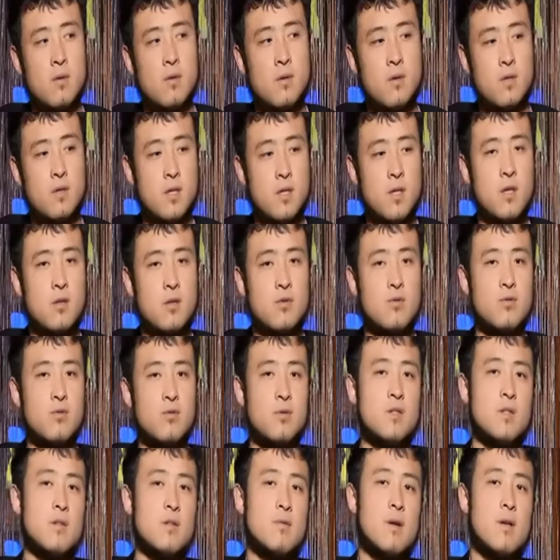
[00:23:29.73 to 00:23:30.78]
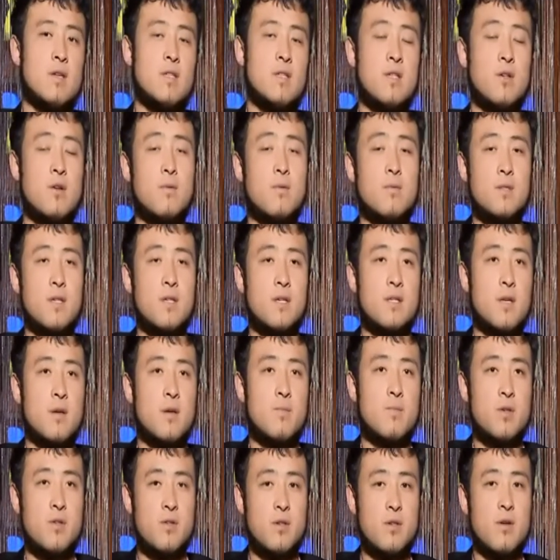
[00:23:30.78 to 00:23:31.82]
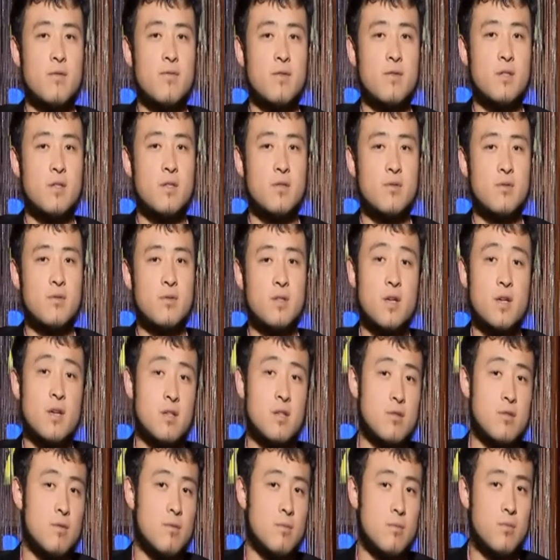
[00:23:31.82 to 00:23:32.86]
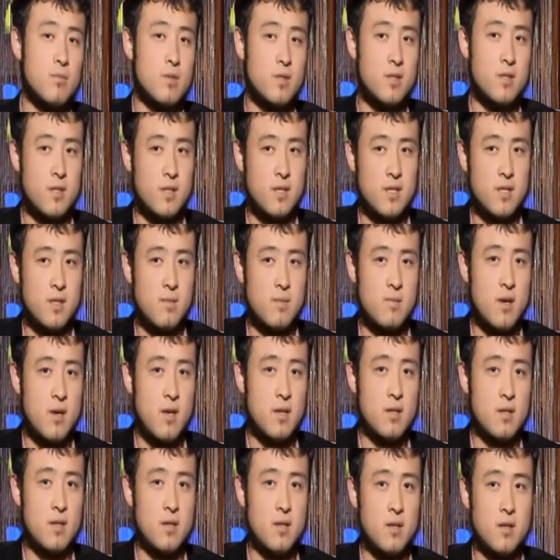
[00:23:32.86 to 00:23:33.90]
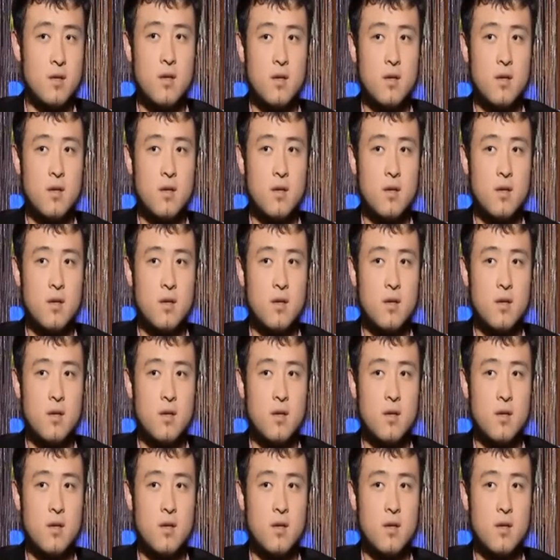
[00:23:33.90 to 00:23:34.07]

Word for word: 是的，主次关系我们现在必须要分清楚，这也是我们穆斯林现在面临的